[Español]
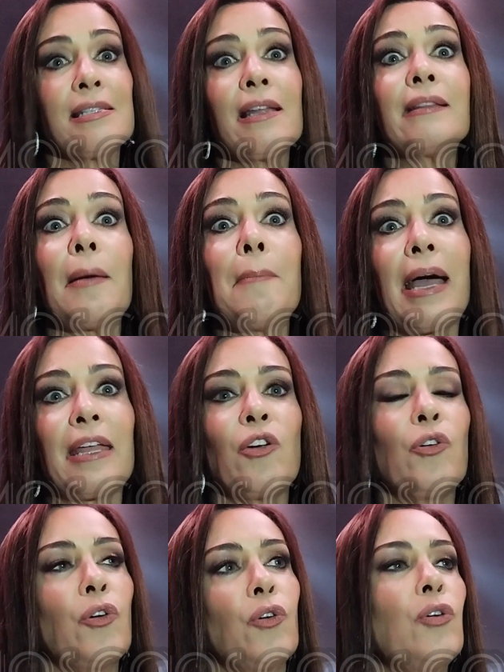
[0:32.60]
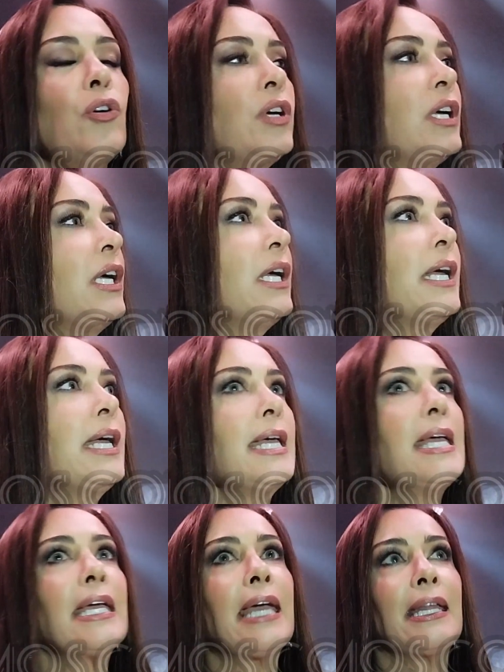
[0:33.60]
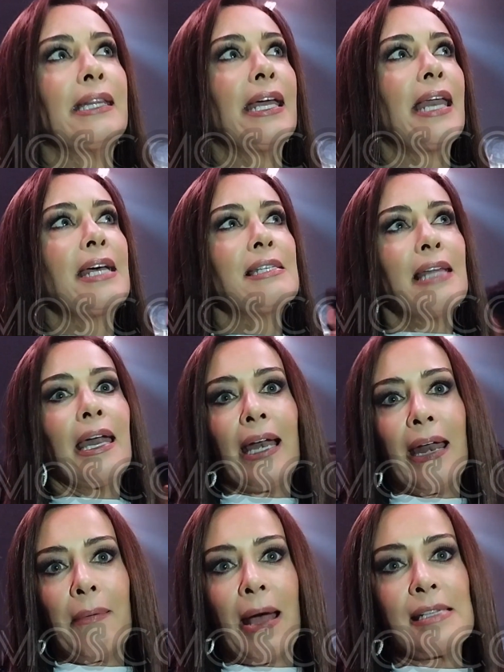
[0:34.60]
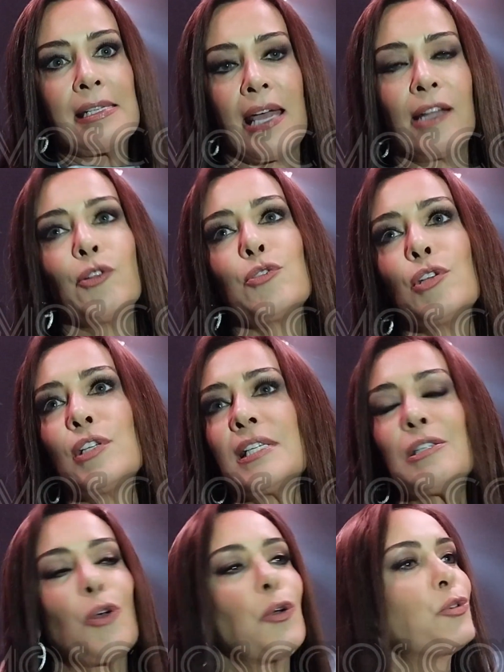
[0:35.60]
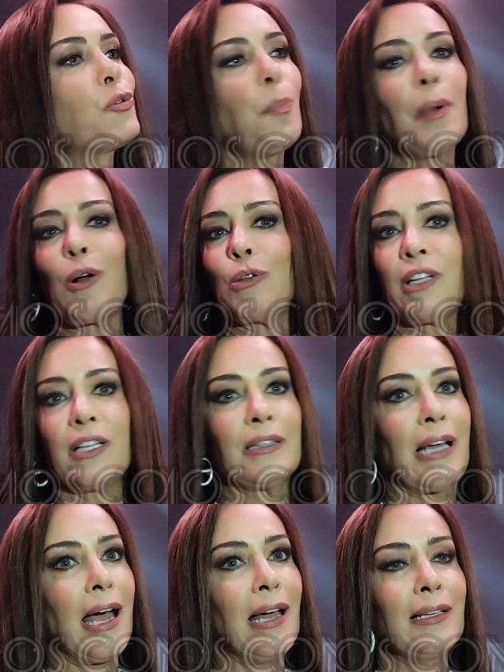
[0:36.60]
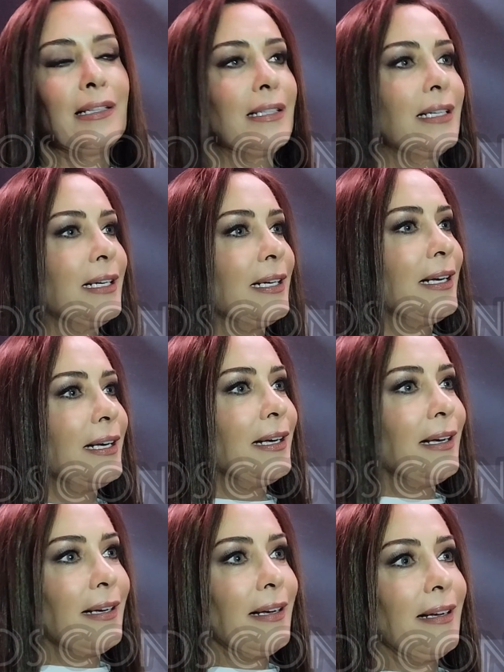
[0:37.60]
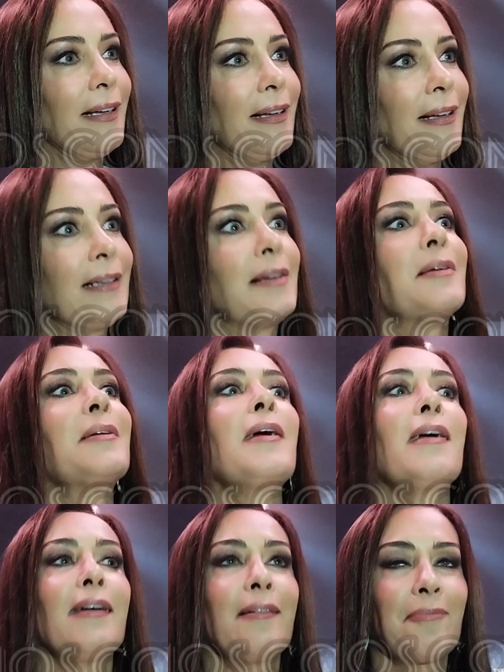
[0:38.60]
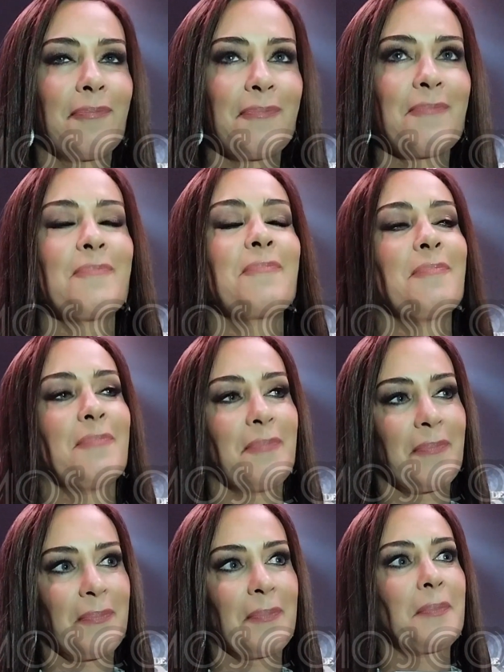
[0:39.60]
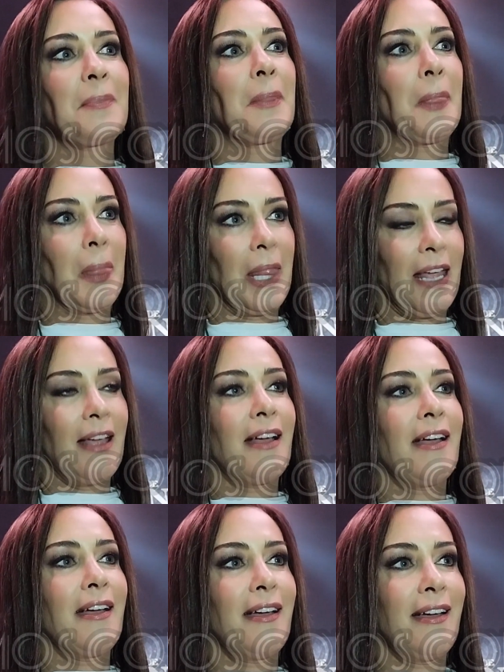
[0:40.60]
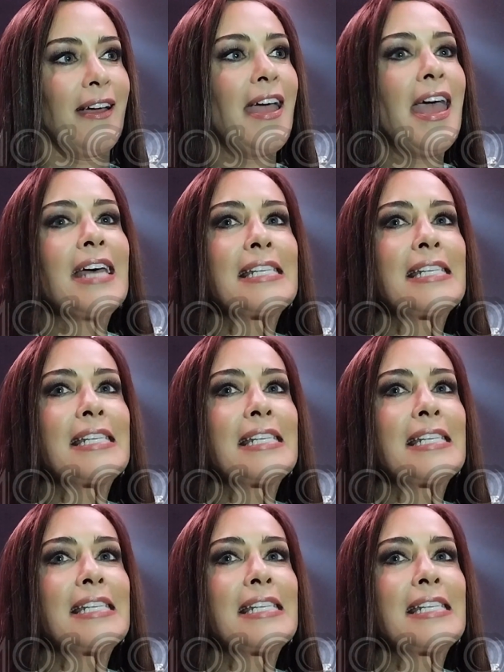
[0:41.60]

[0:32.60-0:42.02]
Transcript: de este tamaño, ¿no? y que tiene esta relevancia. Entonces estoy súper contenta. Nos consta que luchaste por regresar a la actuación después de tantos años de la conducción.